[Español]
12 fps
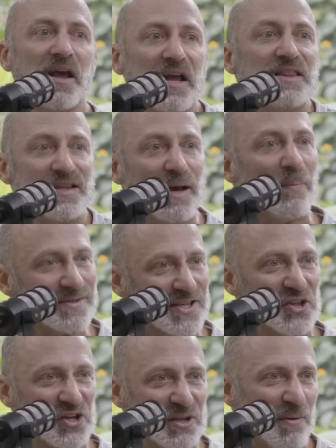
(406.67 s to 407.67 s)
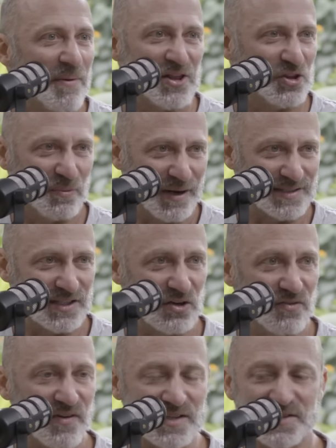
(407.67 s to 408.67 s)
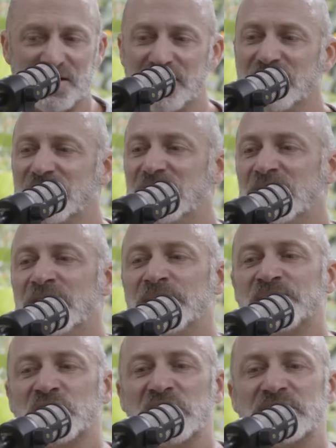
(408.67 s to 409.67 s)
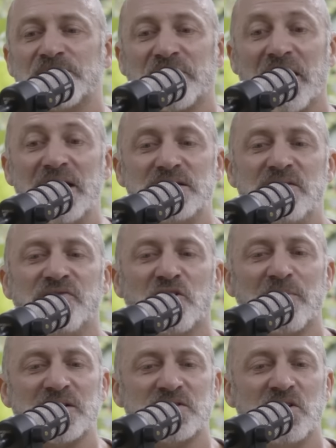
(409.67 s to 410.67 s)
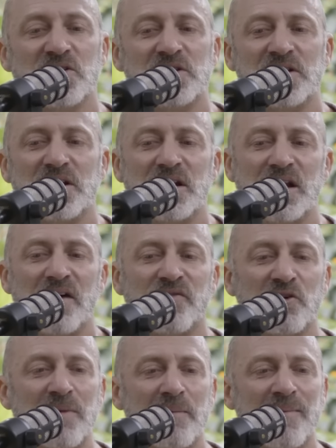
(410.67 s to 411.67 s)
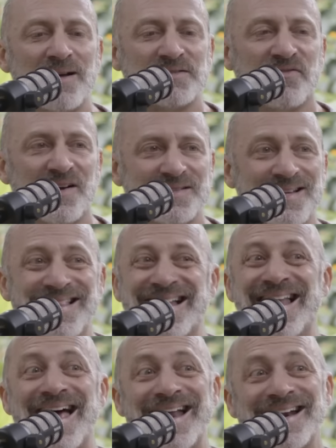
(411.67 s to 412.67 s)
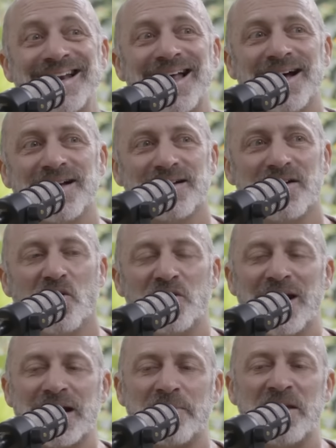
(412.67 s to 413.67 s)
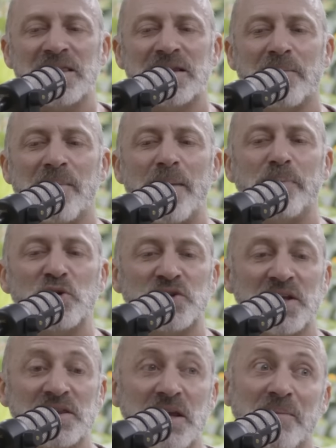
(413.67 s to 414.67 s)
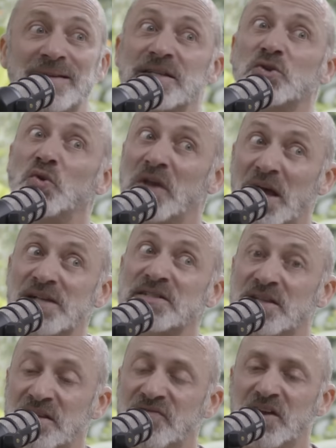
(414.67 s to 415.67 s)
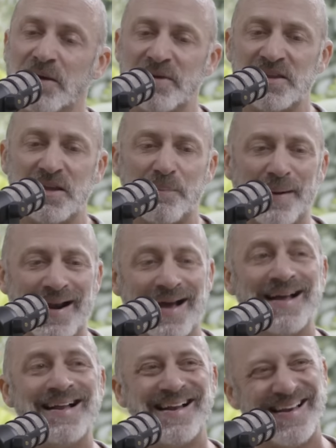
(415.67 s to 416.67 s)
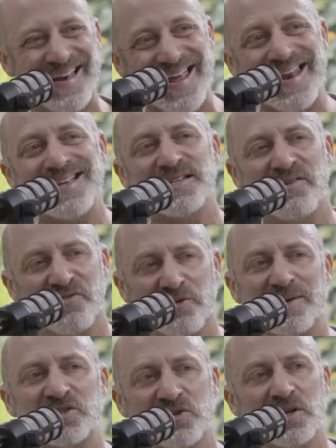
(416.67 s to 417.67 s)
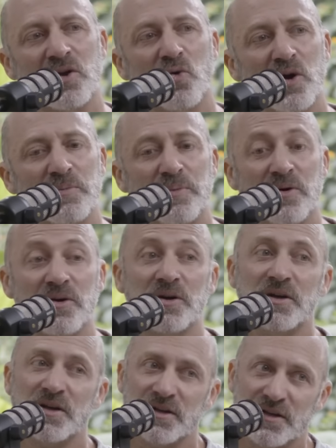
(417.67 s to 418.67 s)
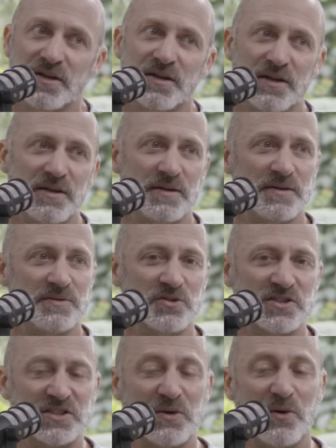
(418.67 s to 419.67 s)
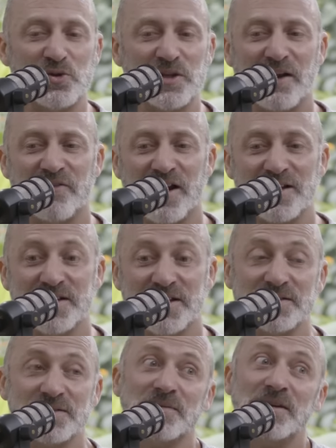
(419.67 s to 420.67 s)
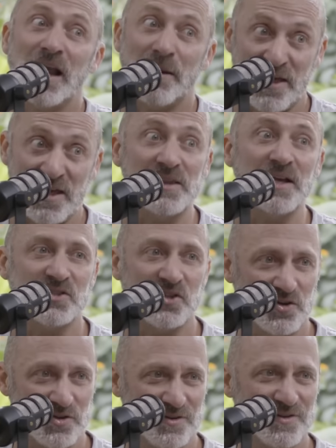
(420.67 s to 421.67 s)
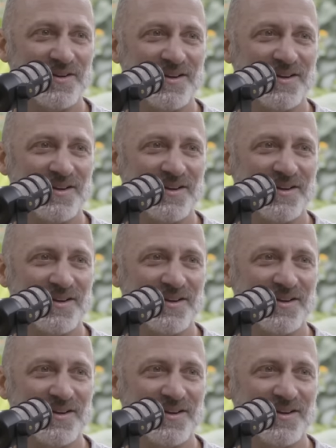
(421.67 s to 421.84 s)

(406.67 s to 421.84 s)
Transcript: qué te está pasando en este momento, para hacerlo fácil. Entonces, esa información, la forma más fácil de leerla o la herramienta más potente, más estudiada científicamente para leer esa información del cuerpo, eh, no sé si te va a gustar la frase, es la meditación.